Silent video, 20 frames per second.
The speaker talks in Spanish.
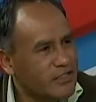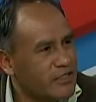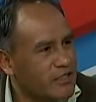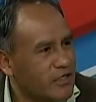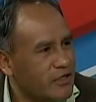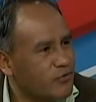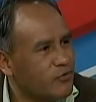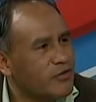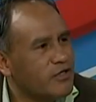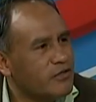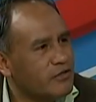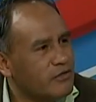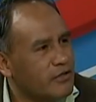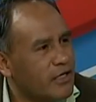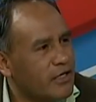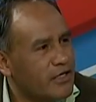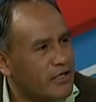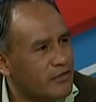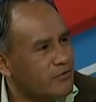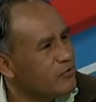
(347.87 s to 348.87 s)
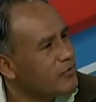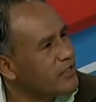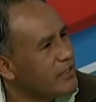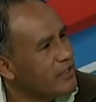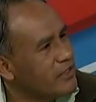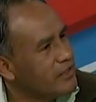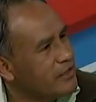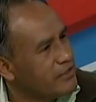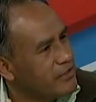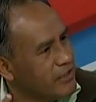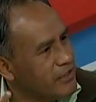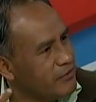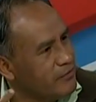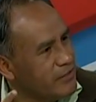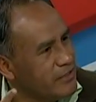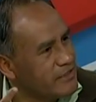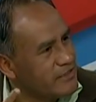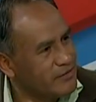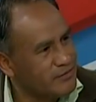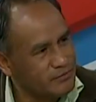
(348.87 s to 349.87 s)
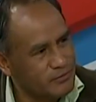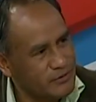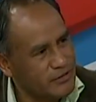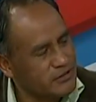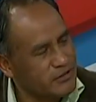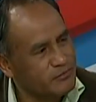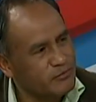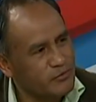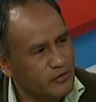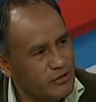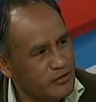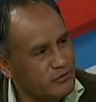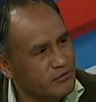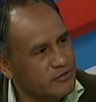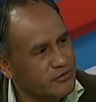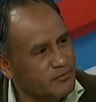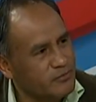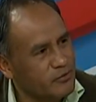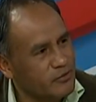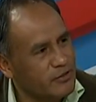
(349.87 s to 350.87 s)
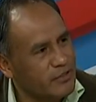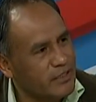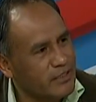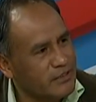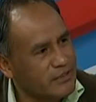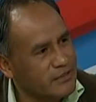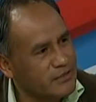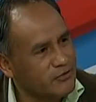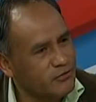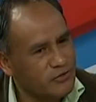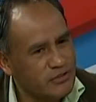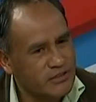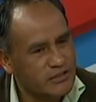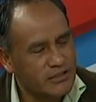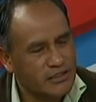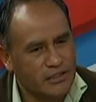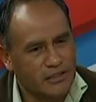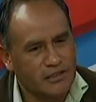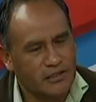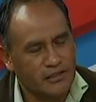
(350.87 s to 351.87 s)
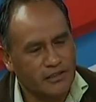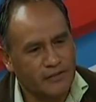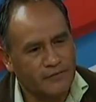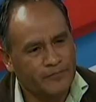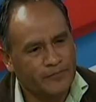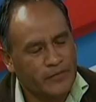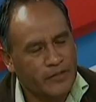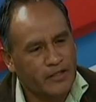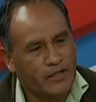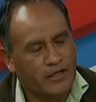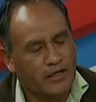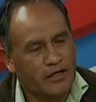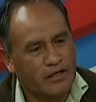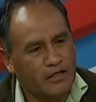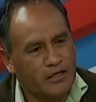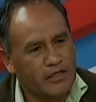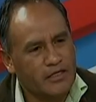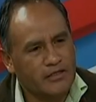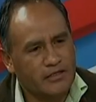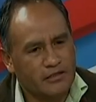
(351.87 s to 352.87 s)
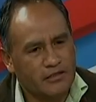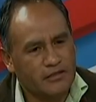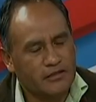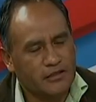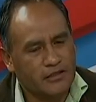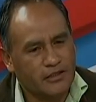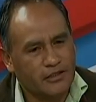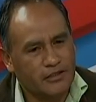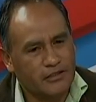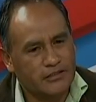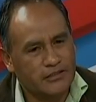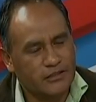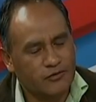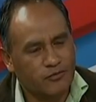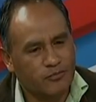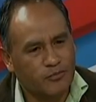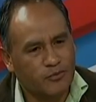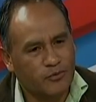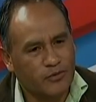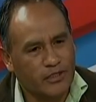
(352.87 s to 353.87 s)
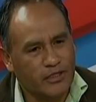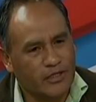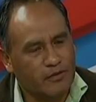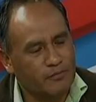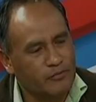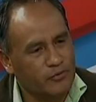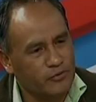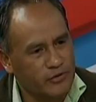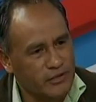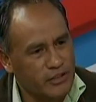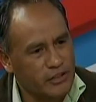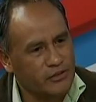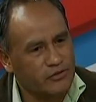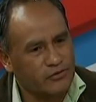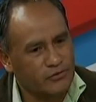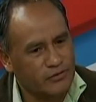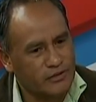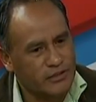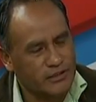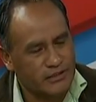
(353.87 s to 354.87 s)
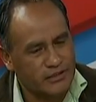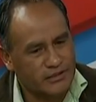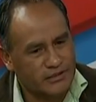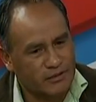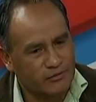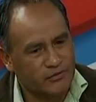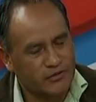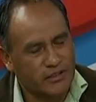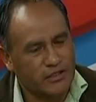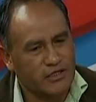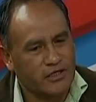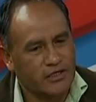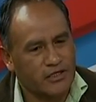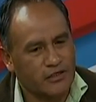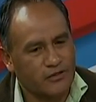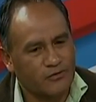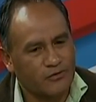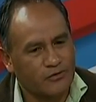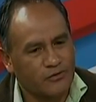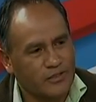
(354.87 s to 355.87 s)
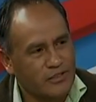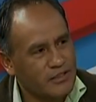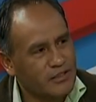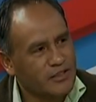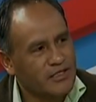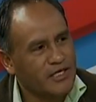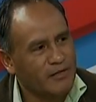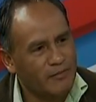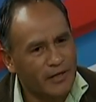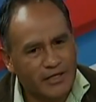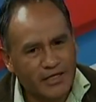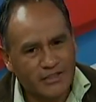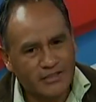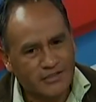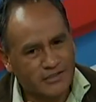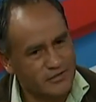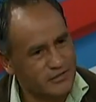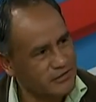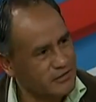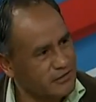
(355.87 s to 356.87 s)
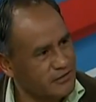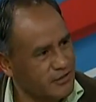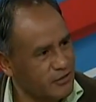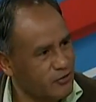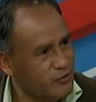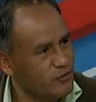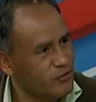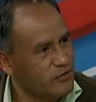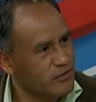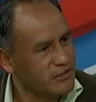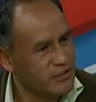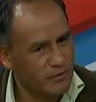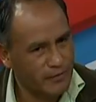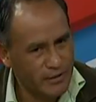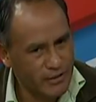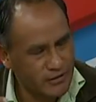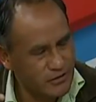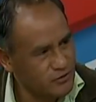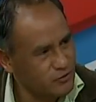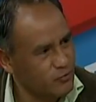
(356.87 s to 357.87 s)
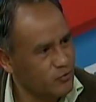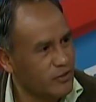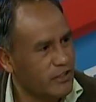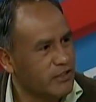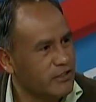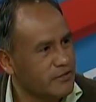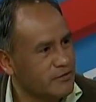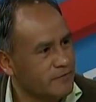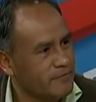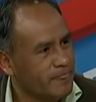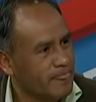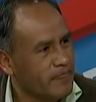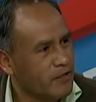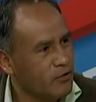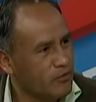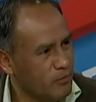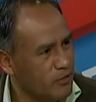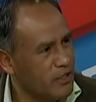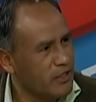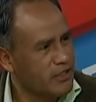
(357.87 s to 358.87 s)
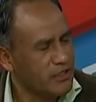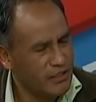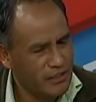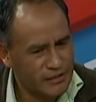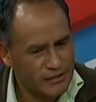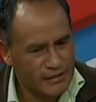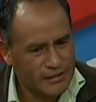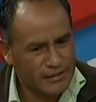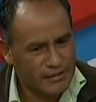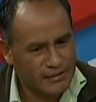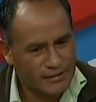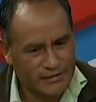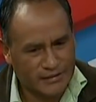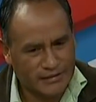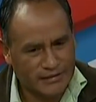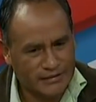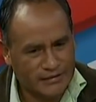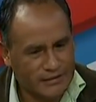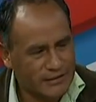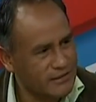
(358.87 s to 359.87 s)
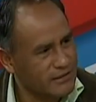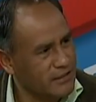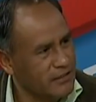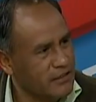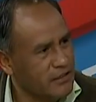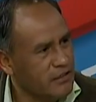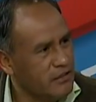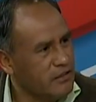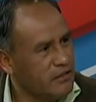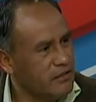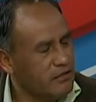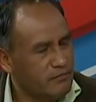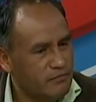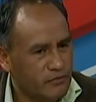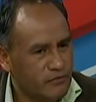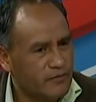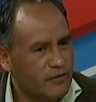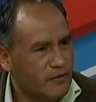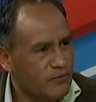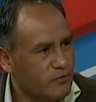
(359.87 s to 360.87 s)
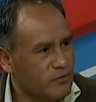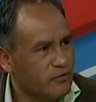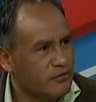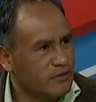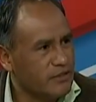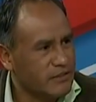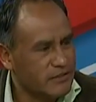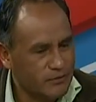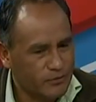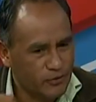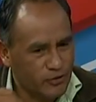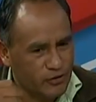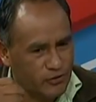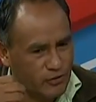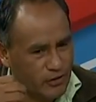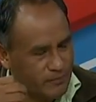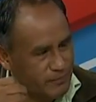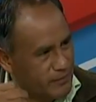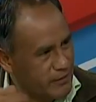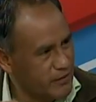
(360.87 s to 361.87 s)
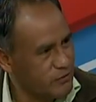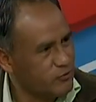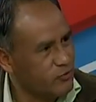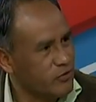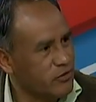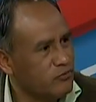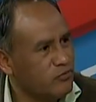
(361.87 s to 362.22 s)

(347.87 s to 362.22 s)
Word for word: al aquel no, que, no que quiere ver este, estos proyectos importantes. Yo quisiera que aquella gente que se opone al proyecto que estamos encarando, que vaya a esas regiones, que vaya a esos lugares. Como la gente dice, por favor, este proyecto apresure